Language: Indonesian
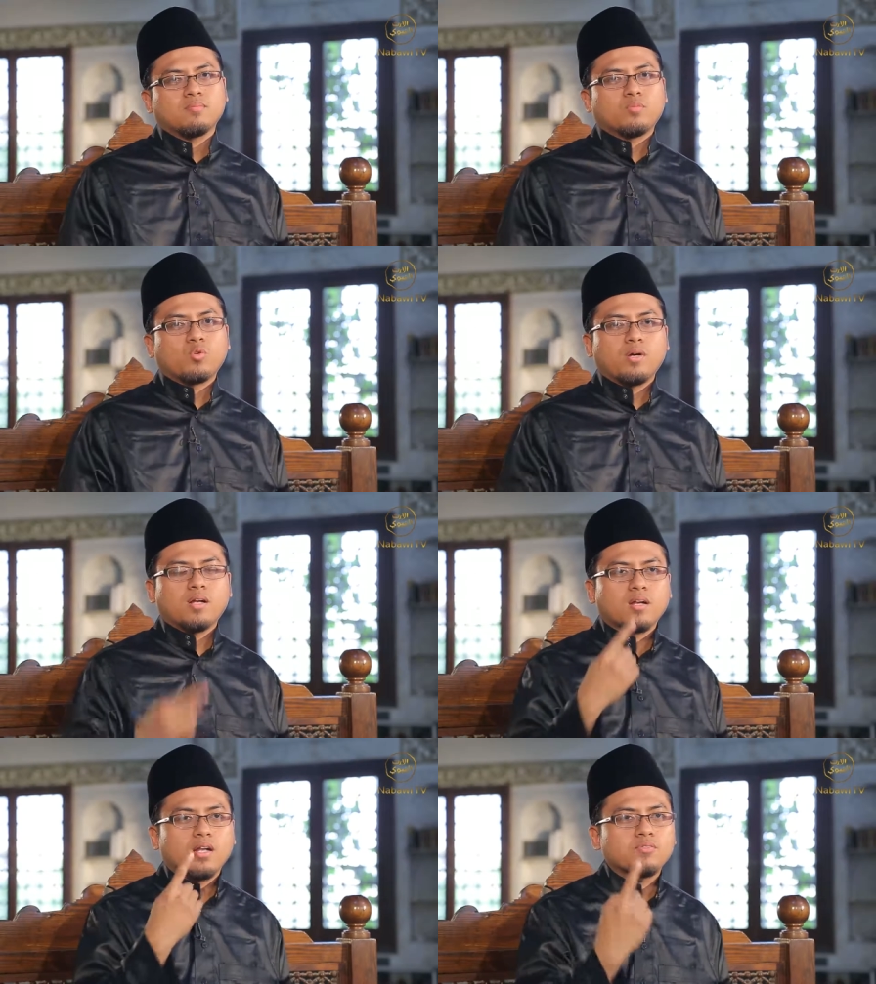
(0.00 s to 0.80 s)

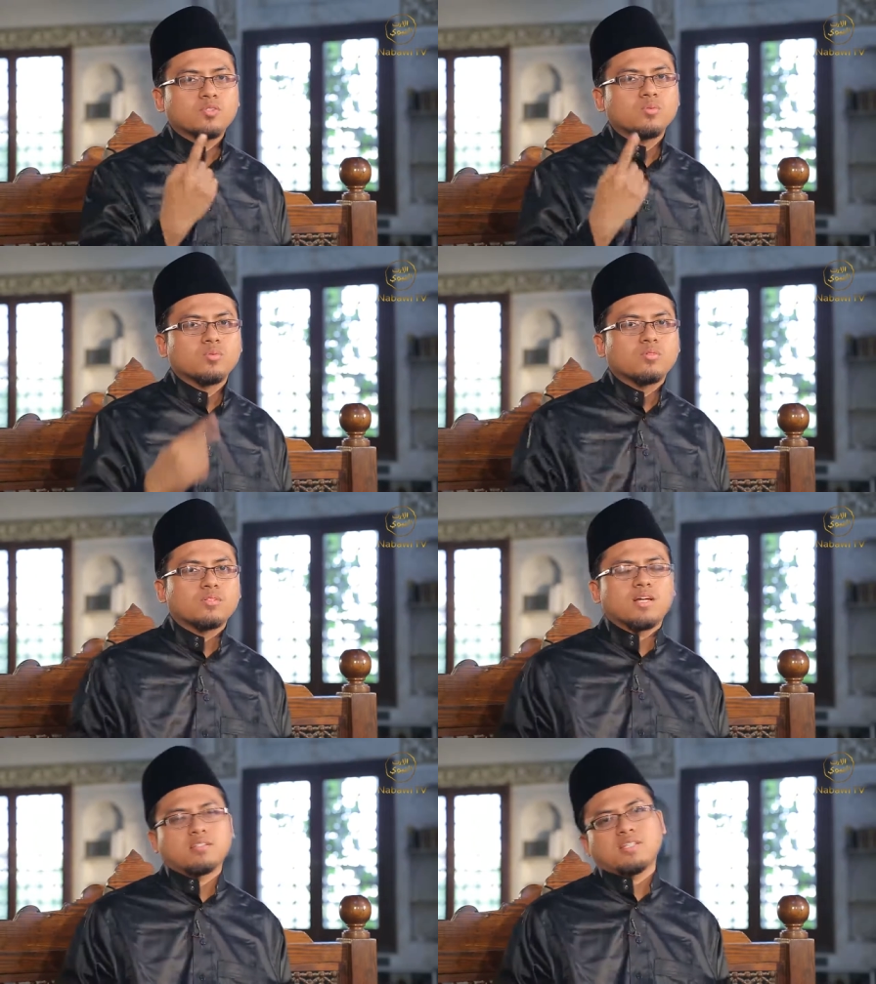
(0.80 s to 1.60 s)
merupakan nafsu
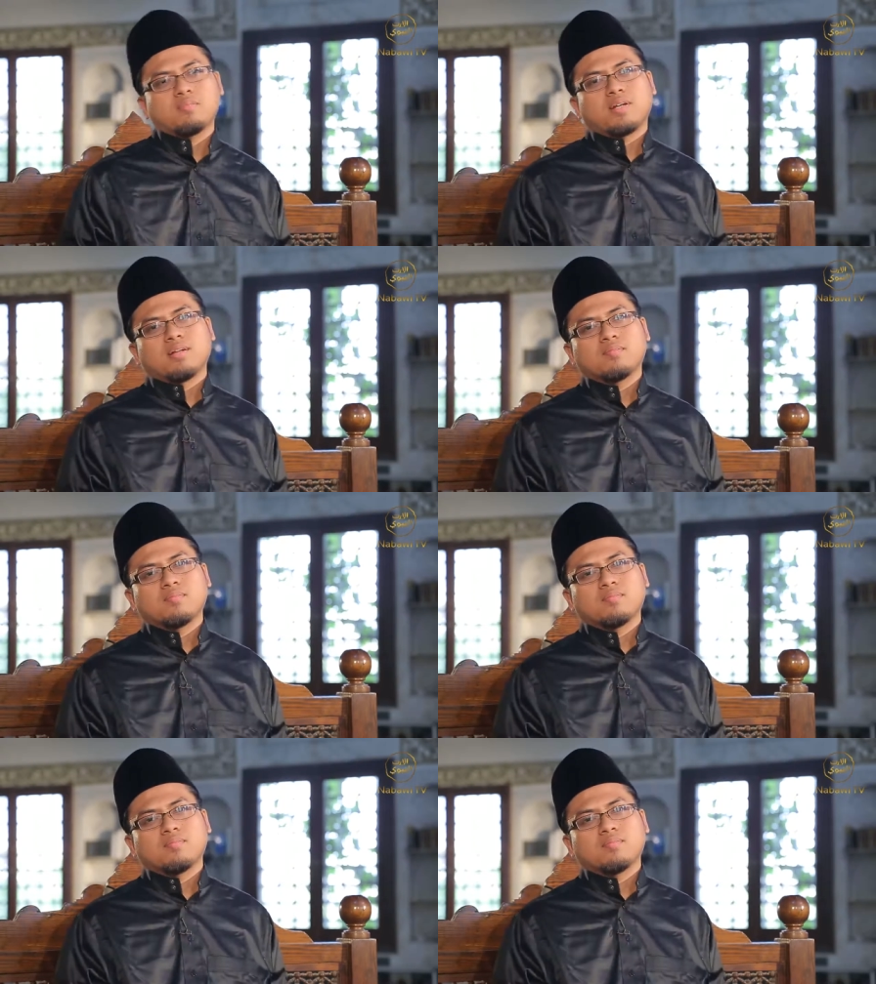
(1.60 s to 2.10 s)
yang samar.